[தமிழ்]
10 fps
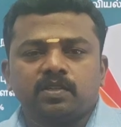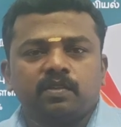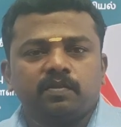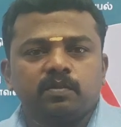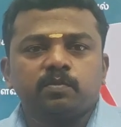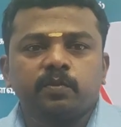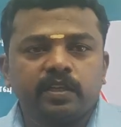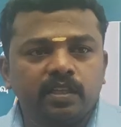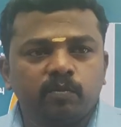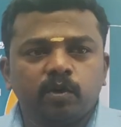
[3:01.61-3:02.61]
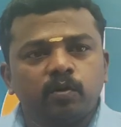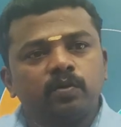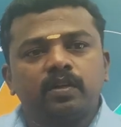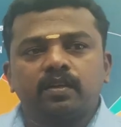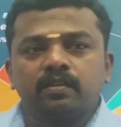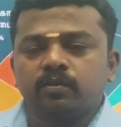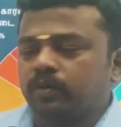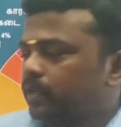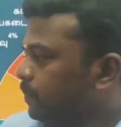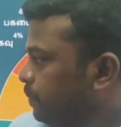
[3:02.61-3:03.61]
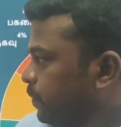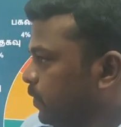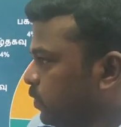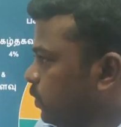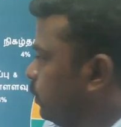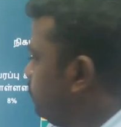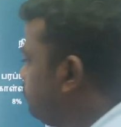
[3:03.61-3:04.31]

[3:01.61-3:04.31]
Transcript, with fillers: பர்சன்ட் ஆஃப் சம்ஸ் மட்டும் இதில் மட்டும் வந்திருக்கு ஓகே ஸோ